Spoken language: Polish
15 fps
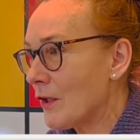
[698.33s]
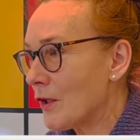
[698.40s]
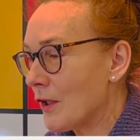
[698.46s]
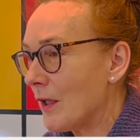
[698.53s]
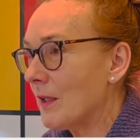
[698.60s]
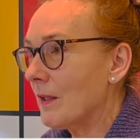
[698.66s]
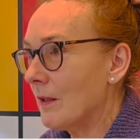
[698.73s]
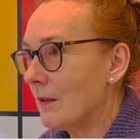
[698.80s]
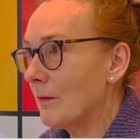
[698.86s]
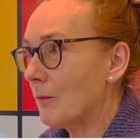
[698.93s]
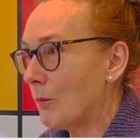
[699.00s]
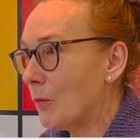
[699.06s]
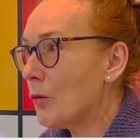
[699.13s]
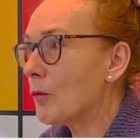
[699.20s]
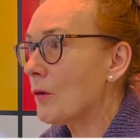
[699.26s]
że
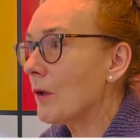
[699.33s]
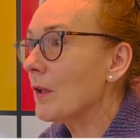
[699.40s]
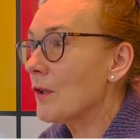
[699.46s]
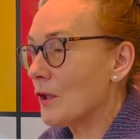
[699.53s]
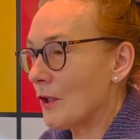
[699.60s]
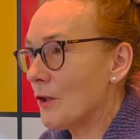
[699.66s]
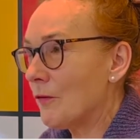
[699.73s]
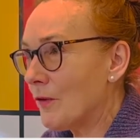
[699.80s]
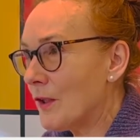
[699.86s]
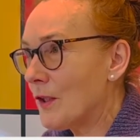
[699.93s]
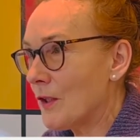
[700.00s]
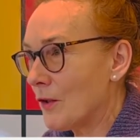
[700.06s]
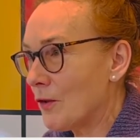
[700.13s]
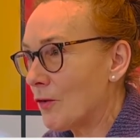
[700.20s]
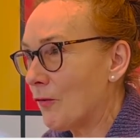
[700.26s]
Bóg
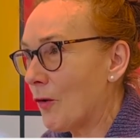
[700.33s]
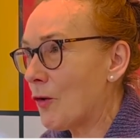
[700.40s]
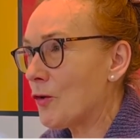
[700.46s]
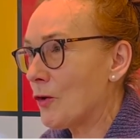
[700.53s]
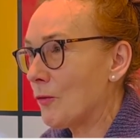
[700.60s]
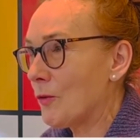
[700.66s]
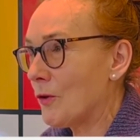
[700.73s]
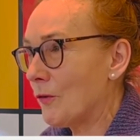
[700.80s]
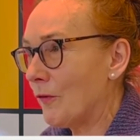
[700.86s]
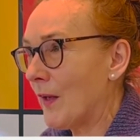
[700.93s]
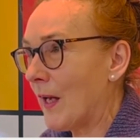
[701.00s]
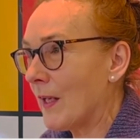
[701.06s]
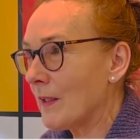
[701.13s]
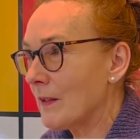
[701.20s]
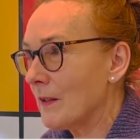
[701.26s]
rzeczywiście stworzył
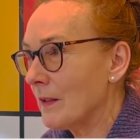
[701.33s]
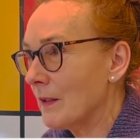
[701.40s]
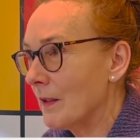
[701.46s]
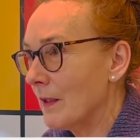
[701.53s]
świat,